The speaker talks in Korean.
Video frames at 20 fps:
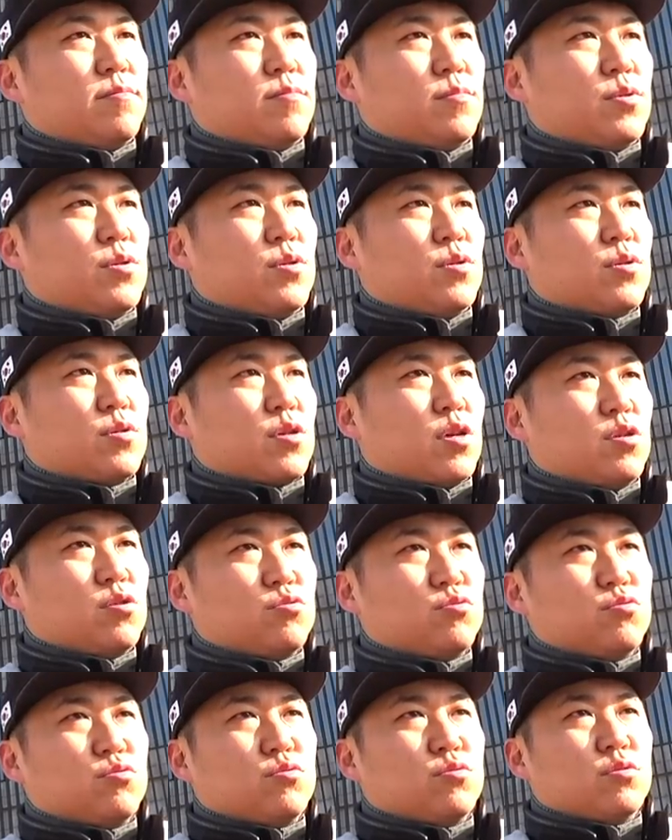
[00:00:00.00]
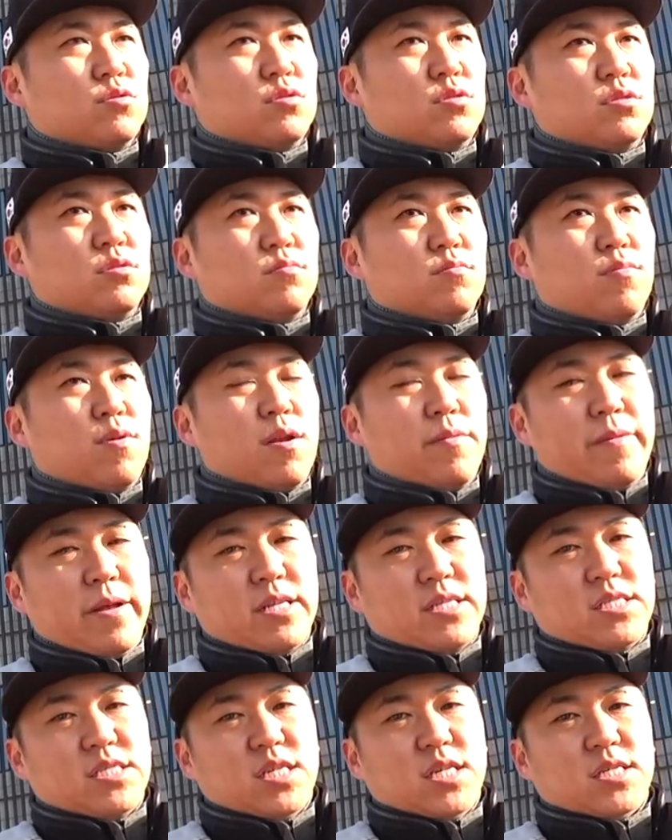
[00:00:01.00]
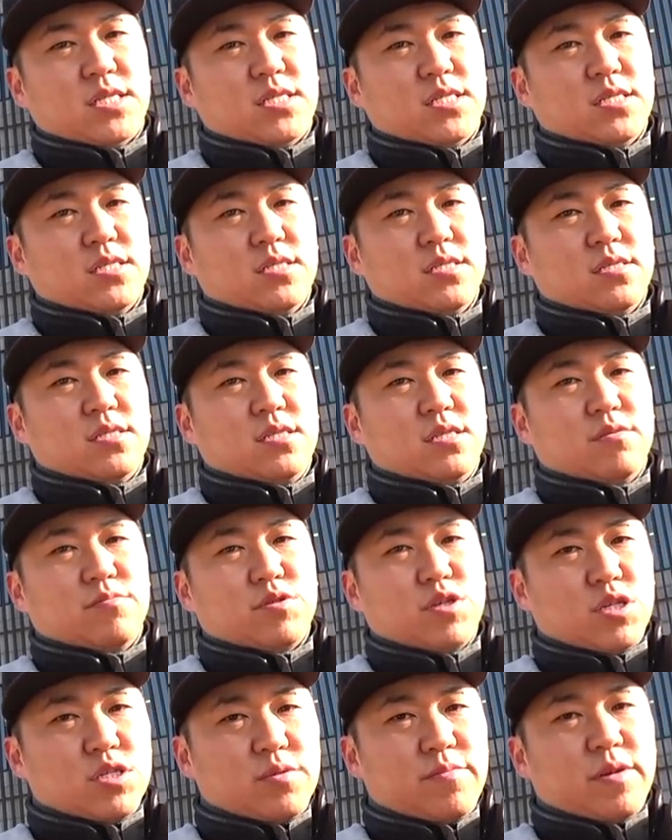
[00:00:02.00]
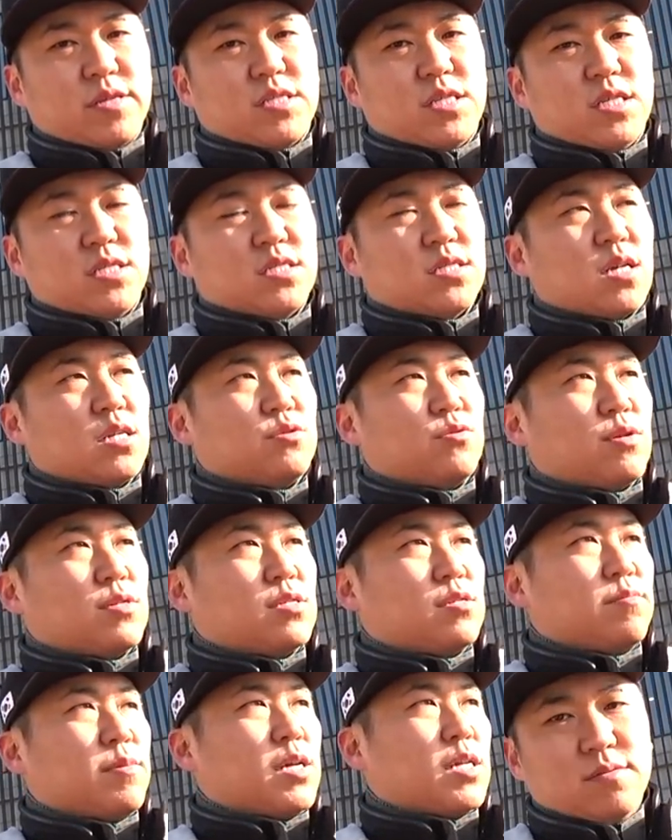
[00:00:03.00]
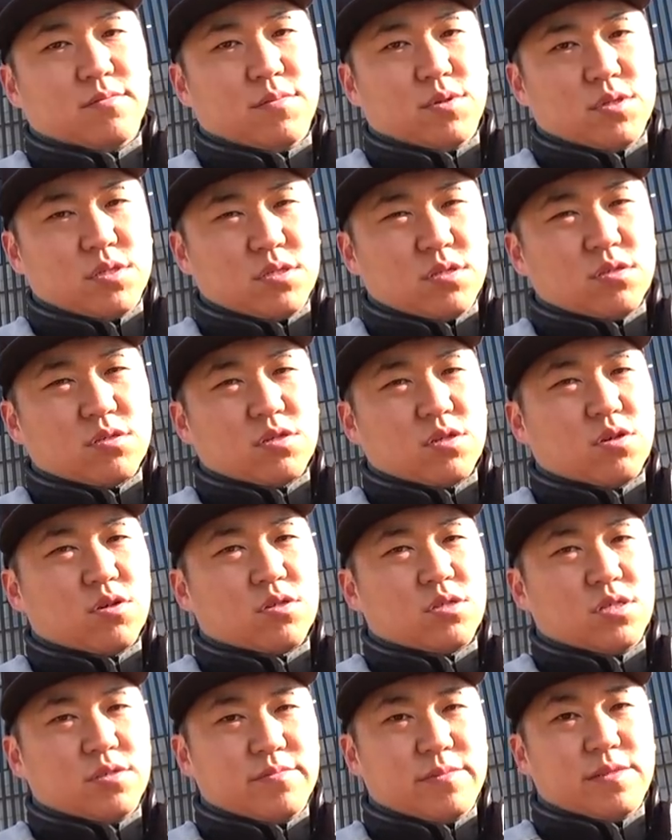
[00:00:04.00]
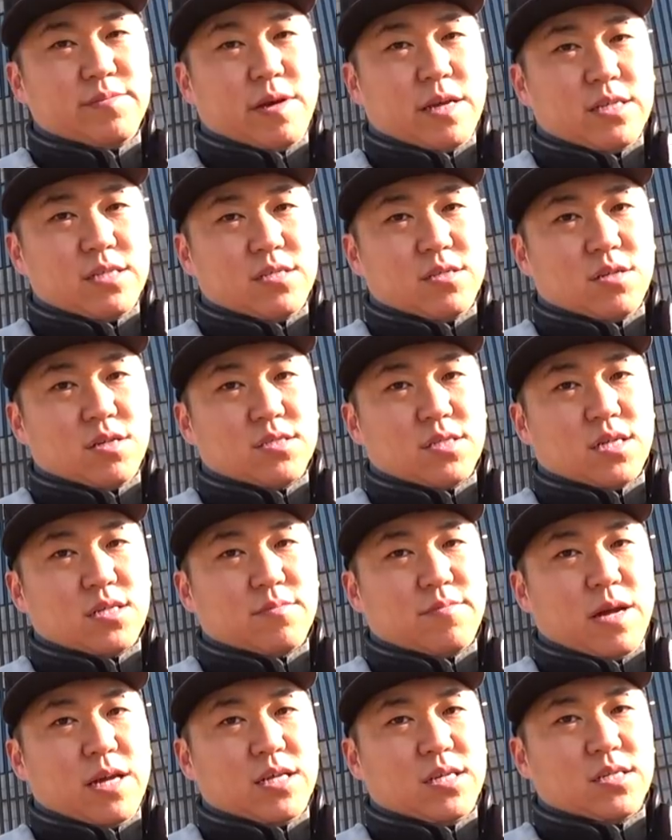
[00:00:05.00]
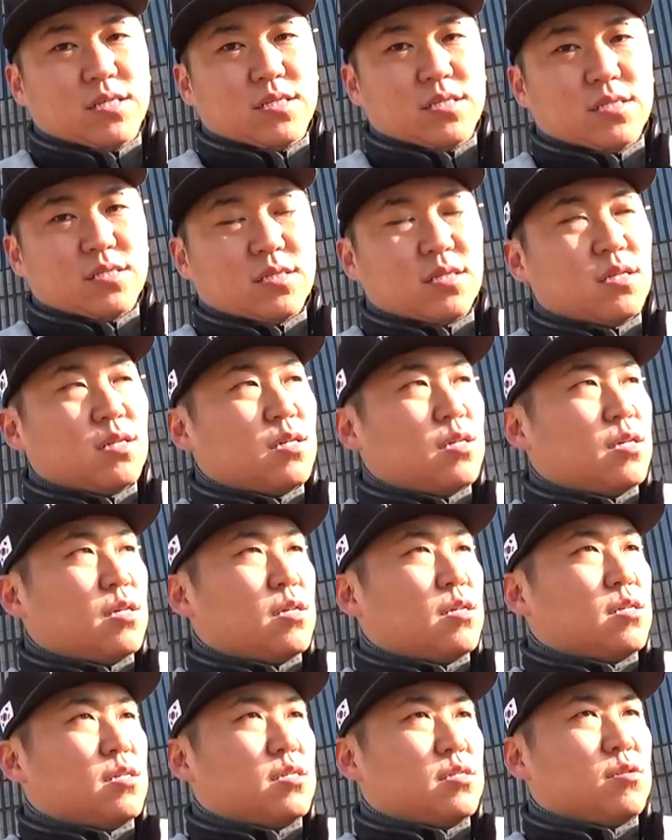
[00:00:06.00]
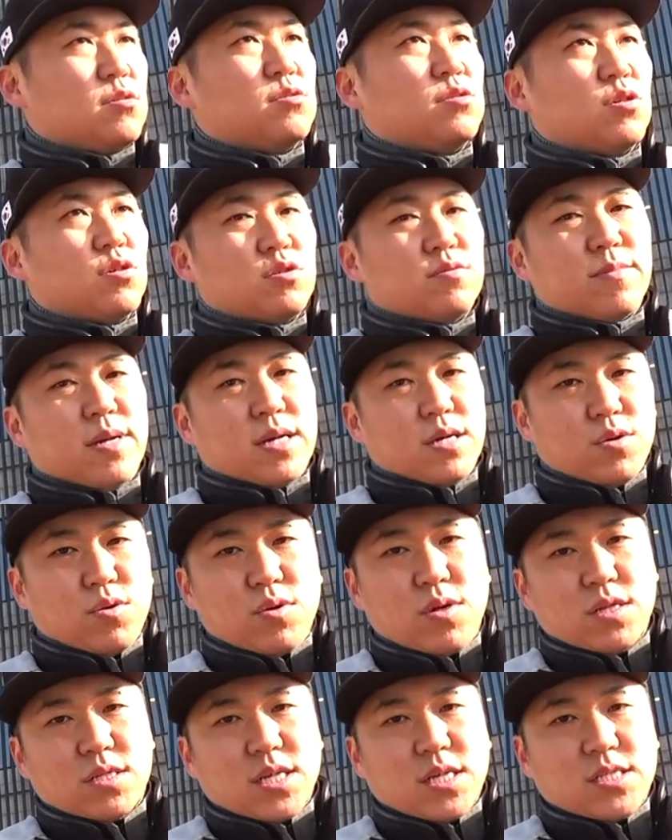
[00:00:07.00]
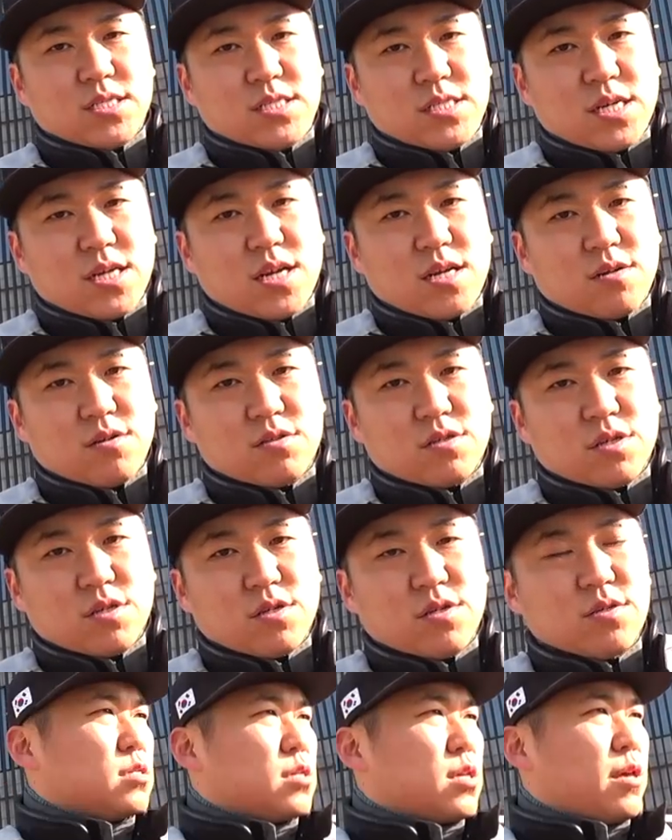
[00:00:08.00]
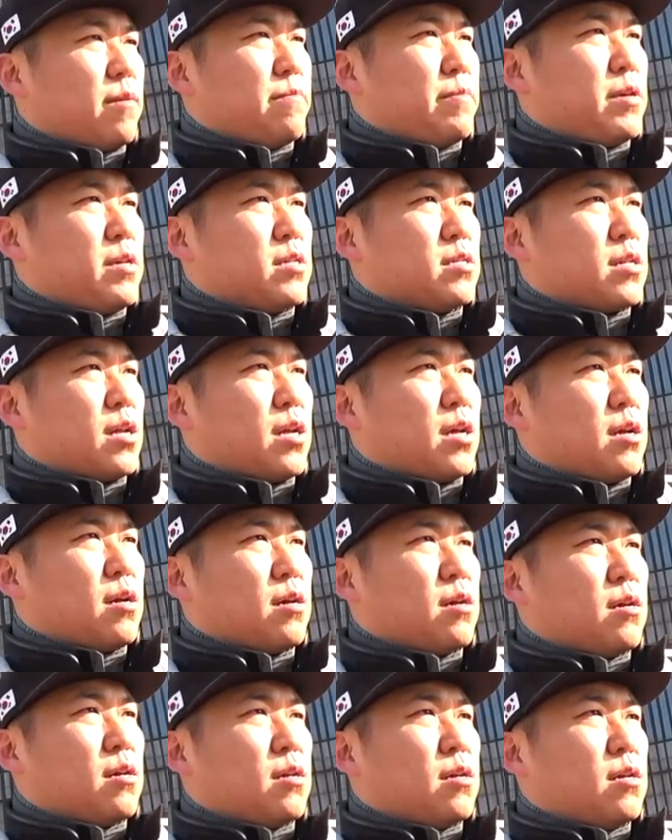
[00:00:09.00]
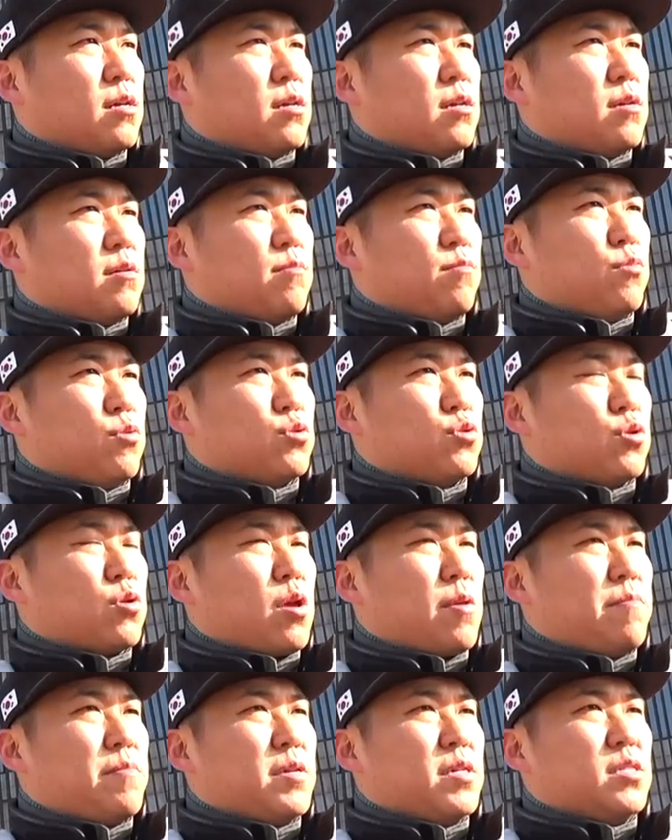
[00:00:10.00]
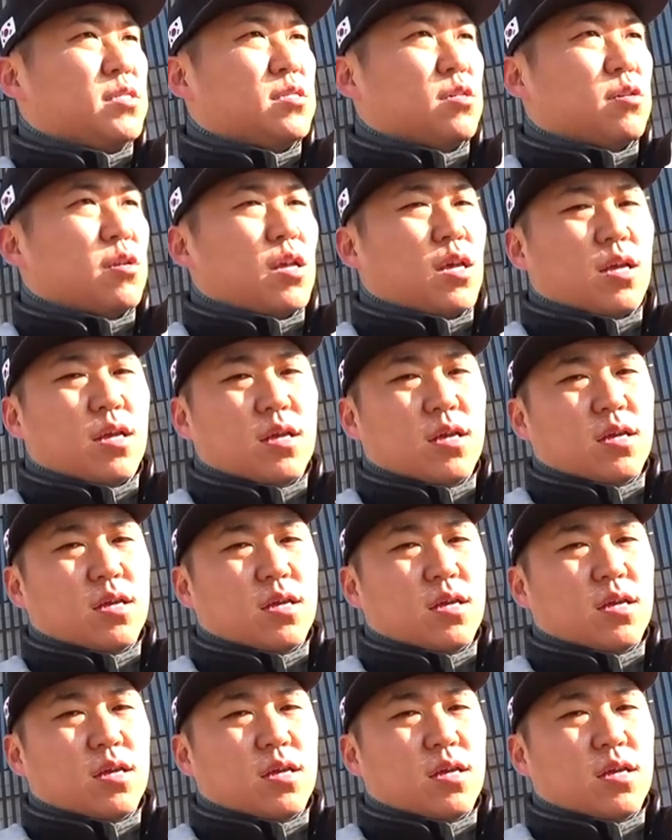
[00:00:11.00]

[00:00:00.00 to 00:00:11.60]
뭐 결국은 800GS 지금 1200GS까지 왔지만 뭐 이것저것 짐이 많이 들어간다는 바이크는 이것저것 막 골라타기 시작한 거죠. 캠핑이나 오토 캠핑 이전에